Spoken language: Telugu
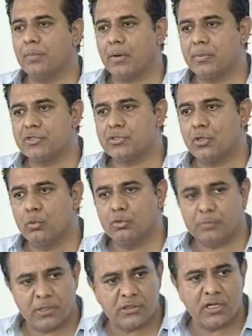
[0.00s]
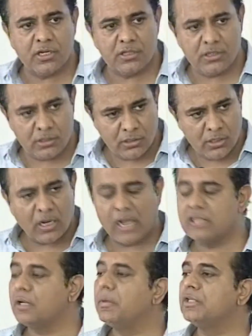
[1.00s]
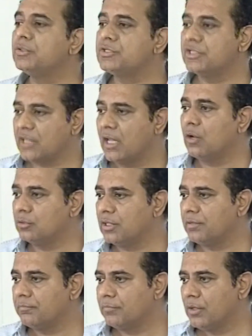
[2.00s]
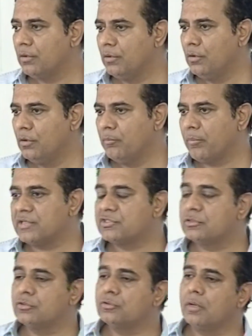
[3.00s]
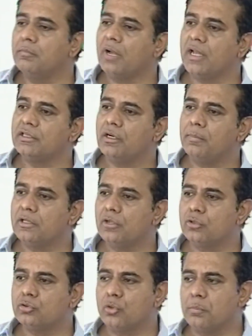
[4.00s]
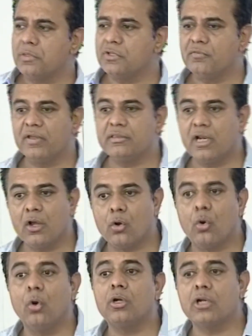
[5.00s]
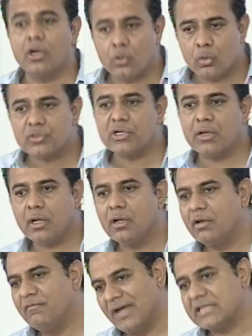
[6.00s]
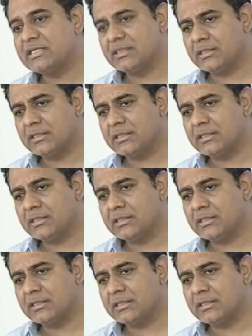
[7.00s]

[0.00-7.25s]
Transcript: ప్రపంచంలో ఉత్పత్తి అయ్యేది హైదరాబాద్ నుంచే తయారవుతాయి ప్రస్తుతం హైదరాబాద్లో తొమ్మిది వందల కోట్ల డోసుల వ్యాక్సిన్